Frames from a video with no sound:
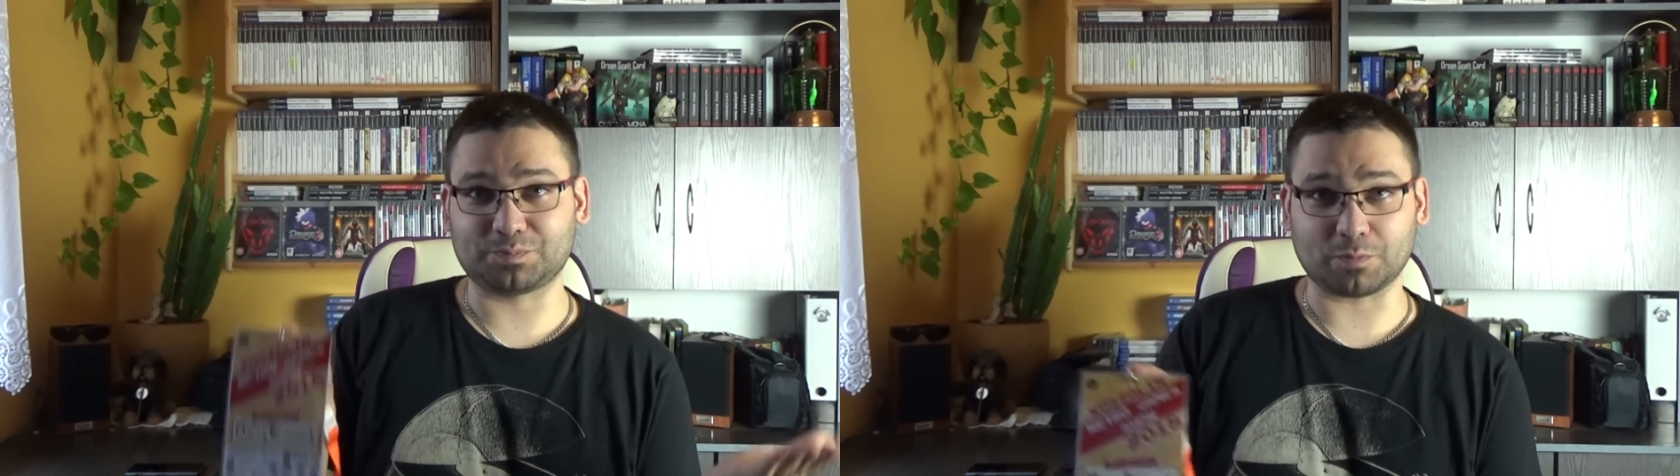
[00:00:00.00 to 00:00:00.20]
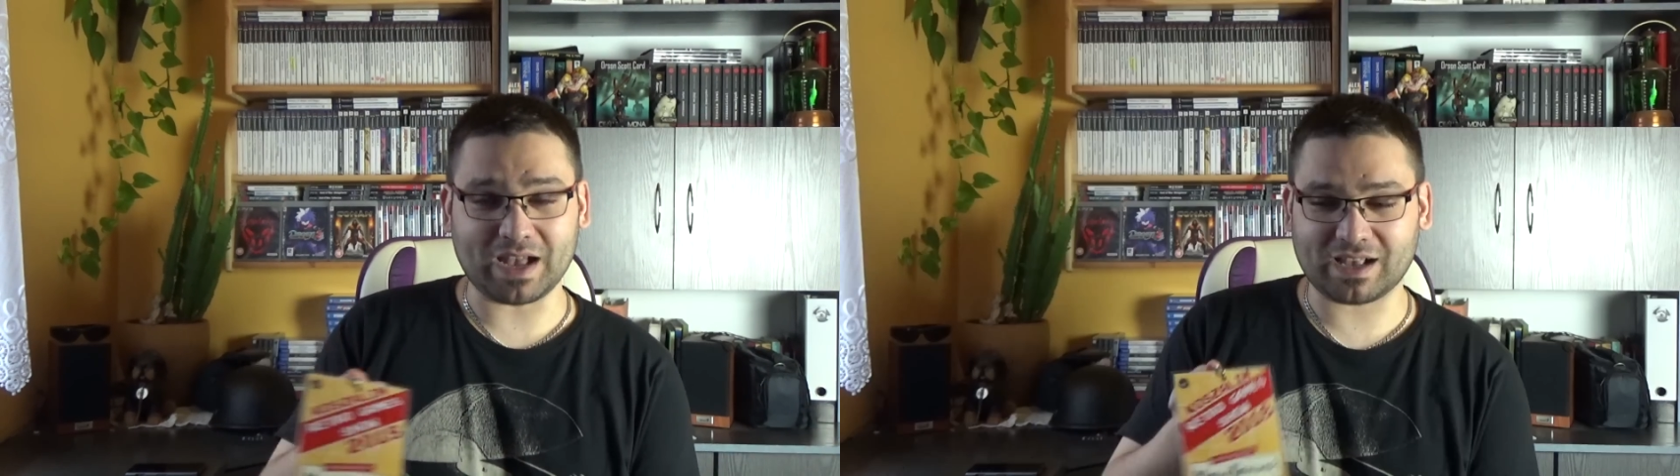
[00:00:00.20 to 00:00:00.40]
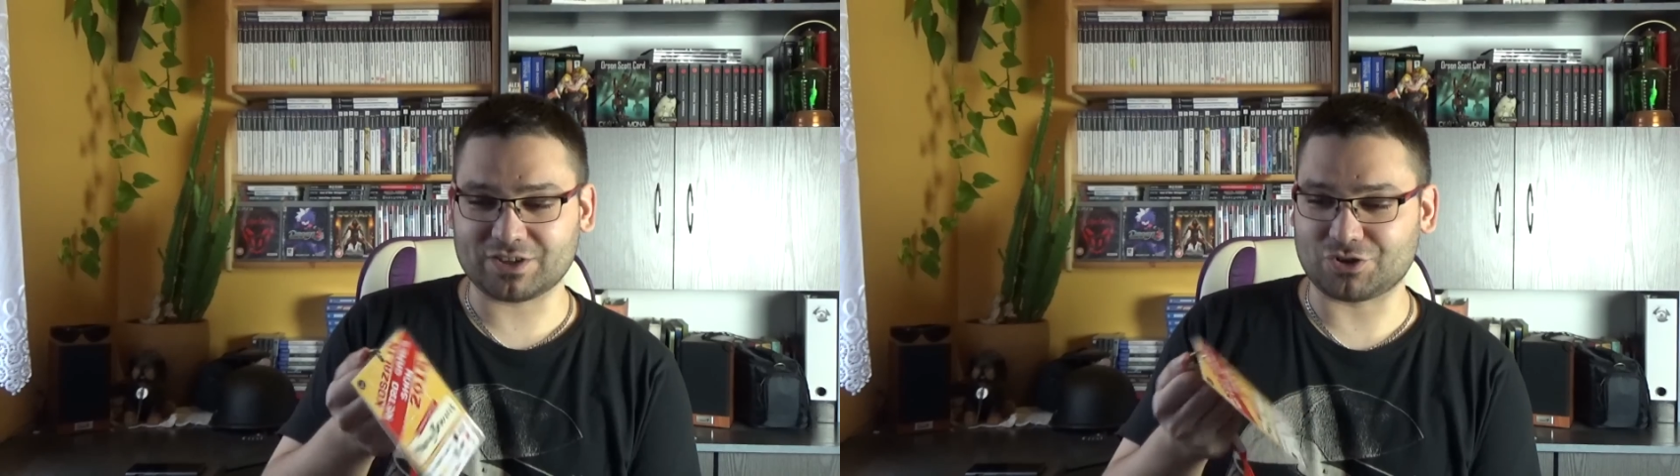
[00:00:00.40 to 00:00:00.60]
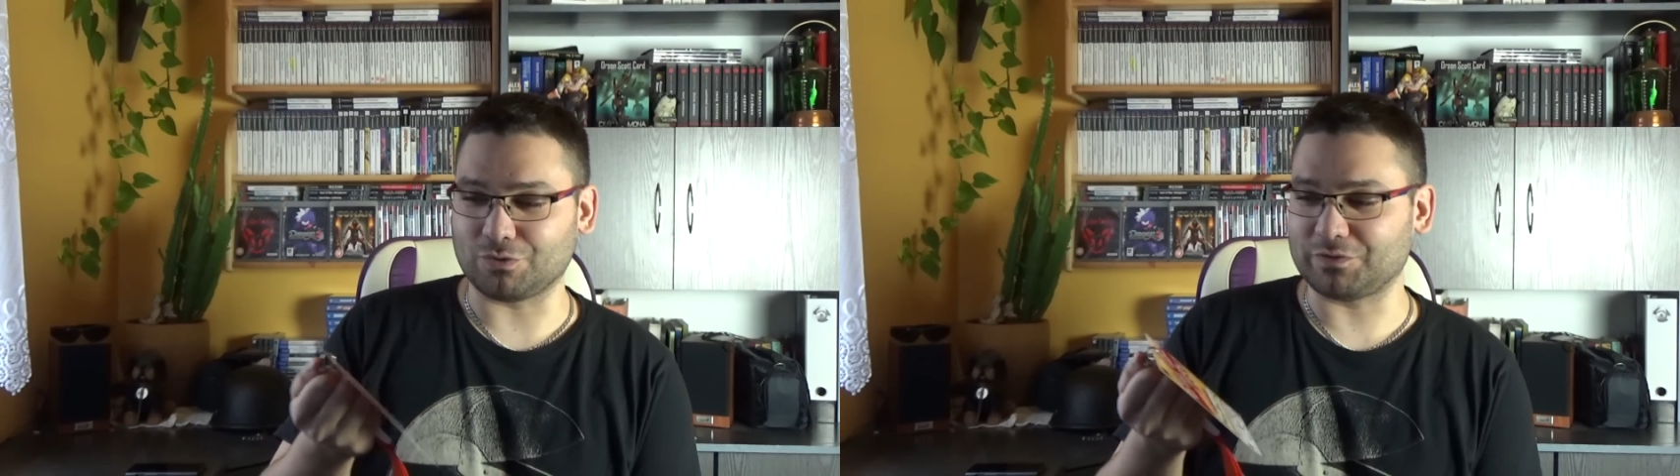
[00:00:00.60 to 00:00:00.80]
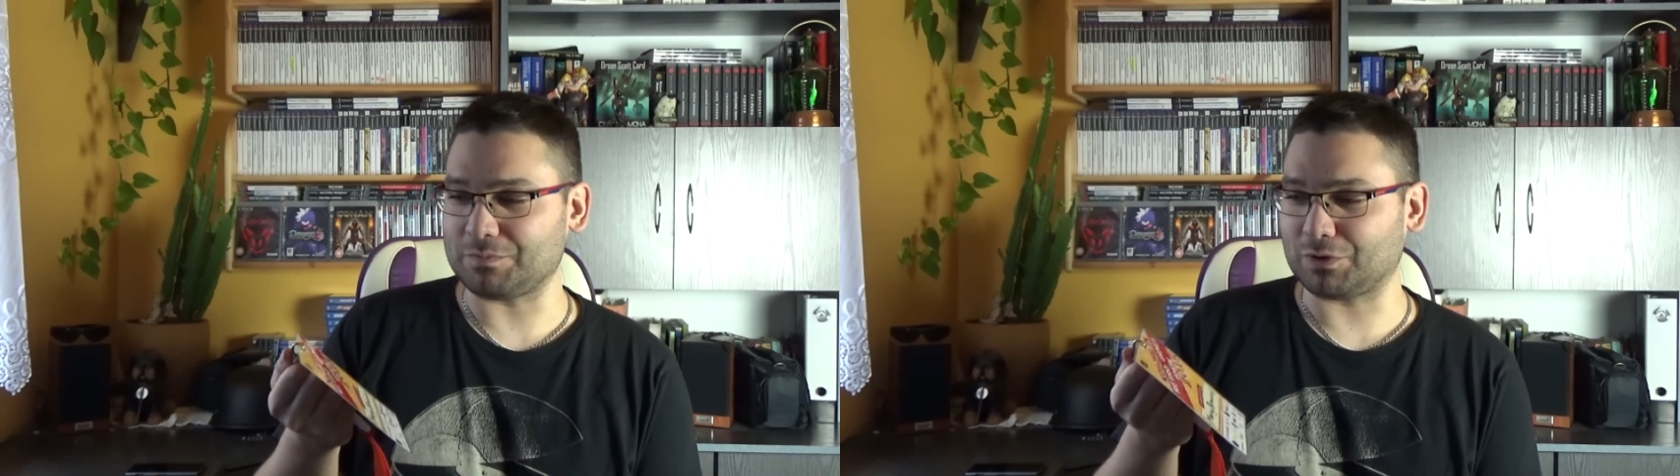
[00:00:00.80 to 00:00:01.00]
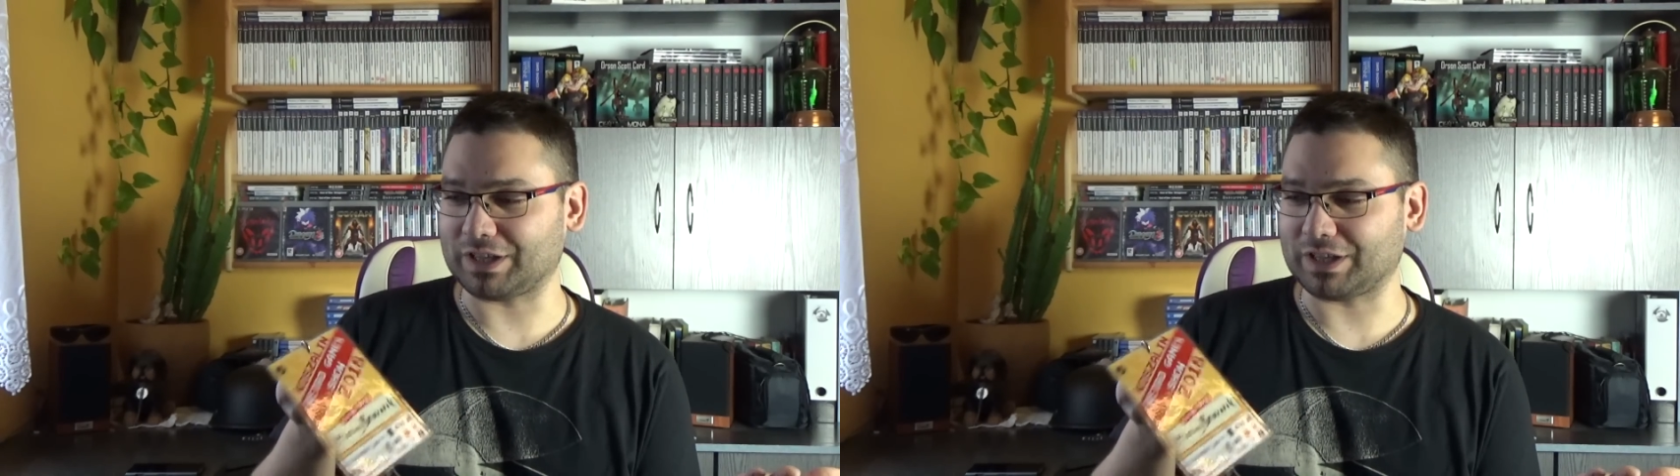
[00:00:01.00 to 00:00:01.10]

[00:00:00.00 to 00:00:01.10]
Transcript: pomagać głównym